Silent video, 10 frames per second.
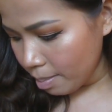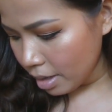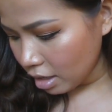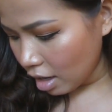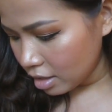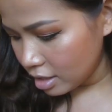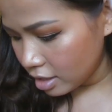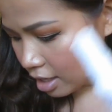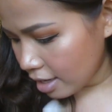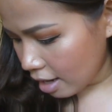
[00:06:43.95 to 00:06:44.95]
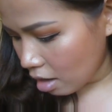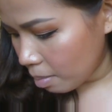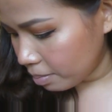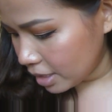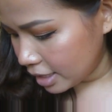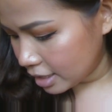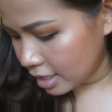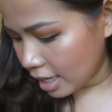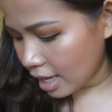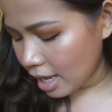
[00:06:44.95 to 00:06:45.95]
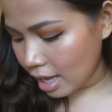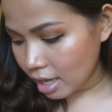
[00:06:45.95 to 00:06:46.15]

เป็น condition accomplish นะคะ